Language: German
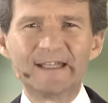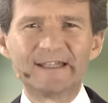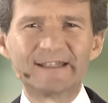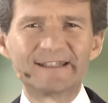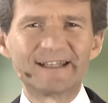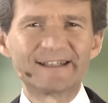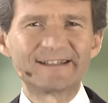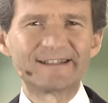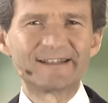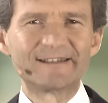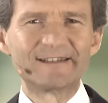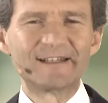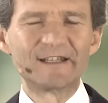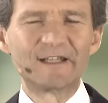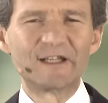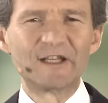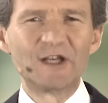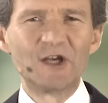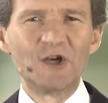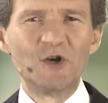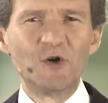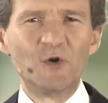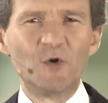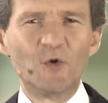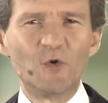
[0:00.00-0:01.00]
dass er sich
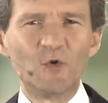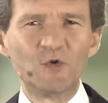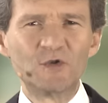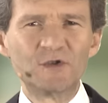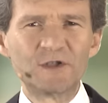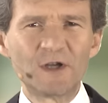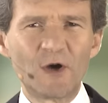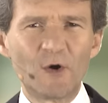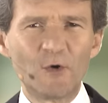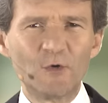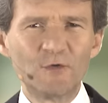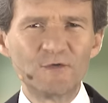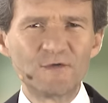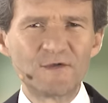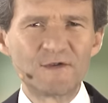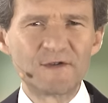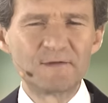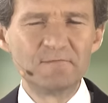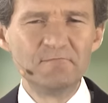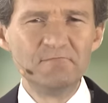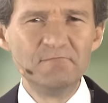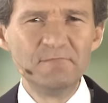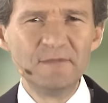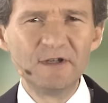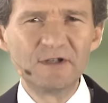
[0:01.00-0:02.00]
unter
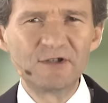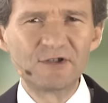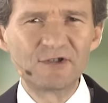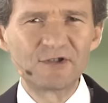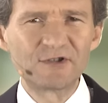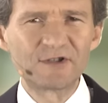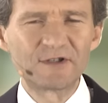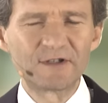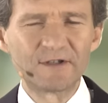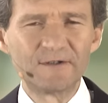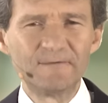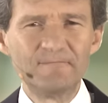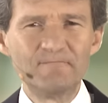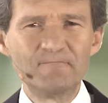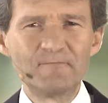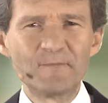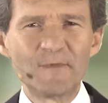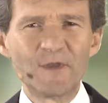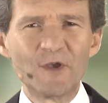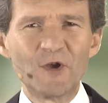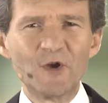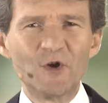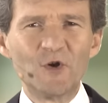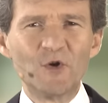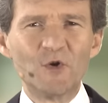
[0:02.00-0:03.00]
uns mischte
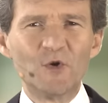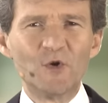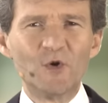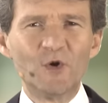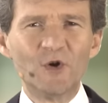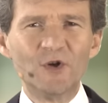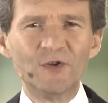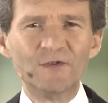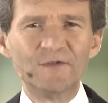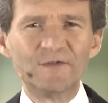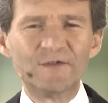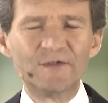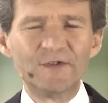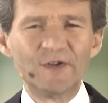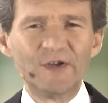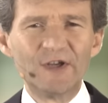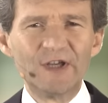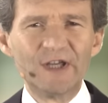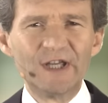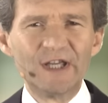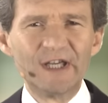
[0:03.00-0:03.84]
und